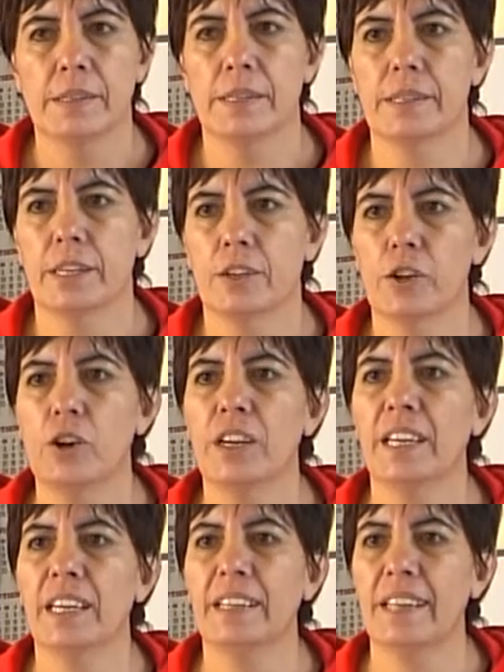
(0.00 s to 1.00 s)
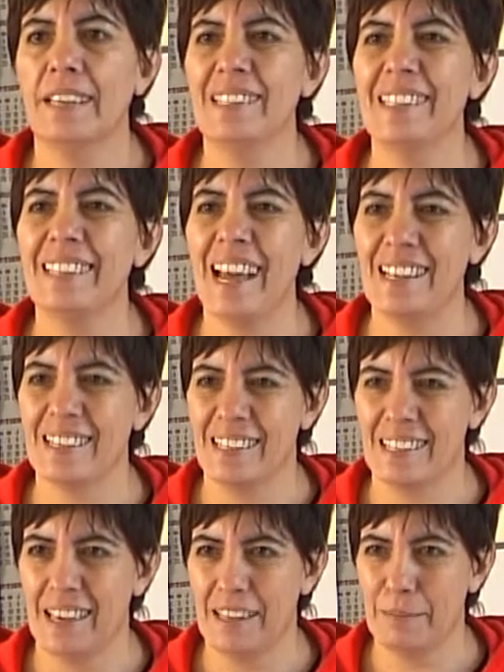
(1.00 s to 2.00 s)
se cerró esta
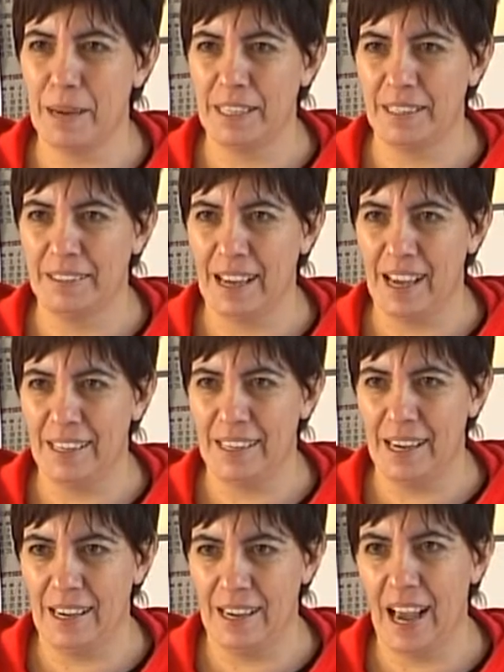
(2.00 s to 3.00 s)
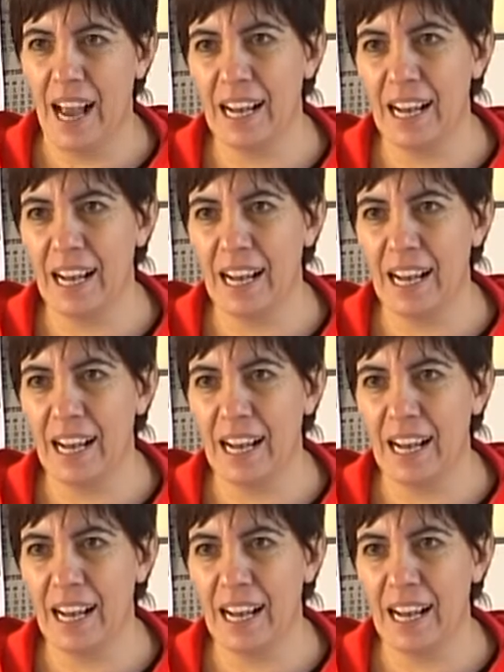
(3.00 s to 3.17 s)
instancia de paritaria.